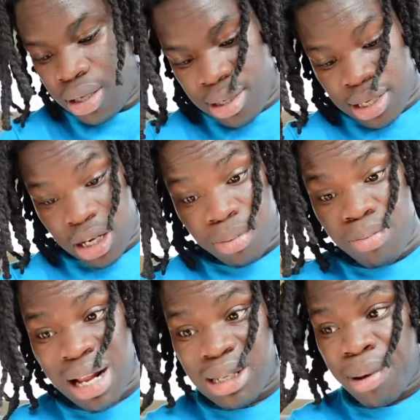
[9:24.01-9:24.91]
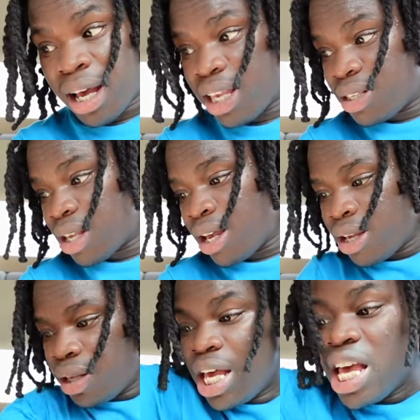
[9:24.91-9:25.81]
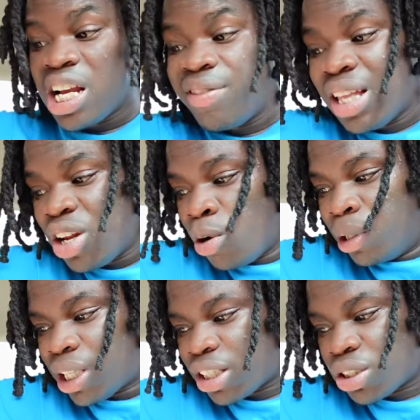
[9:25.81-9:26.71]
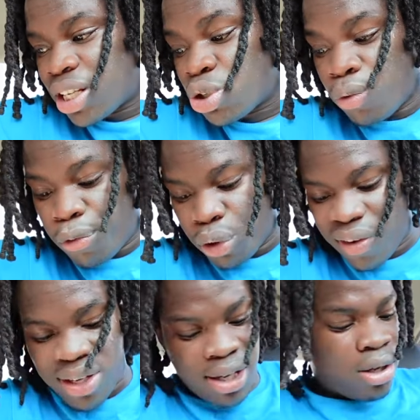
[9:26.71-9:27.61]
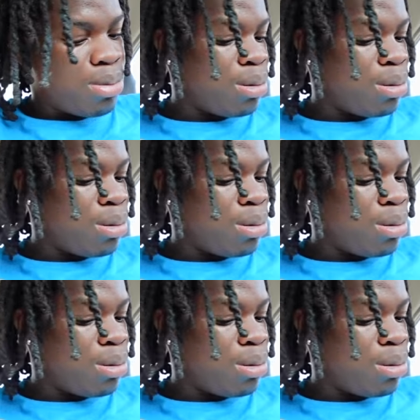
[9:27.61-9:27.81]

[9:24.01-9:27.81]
50 000 balles, c'est pas rien, ça, hein. Écrivez dans les commentaires qu'est-ce que vous ferez avec 50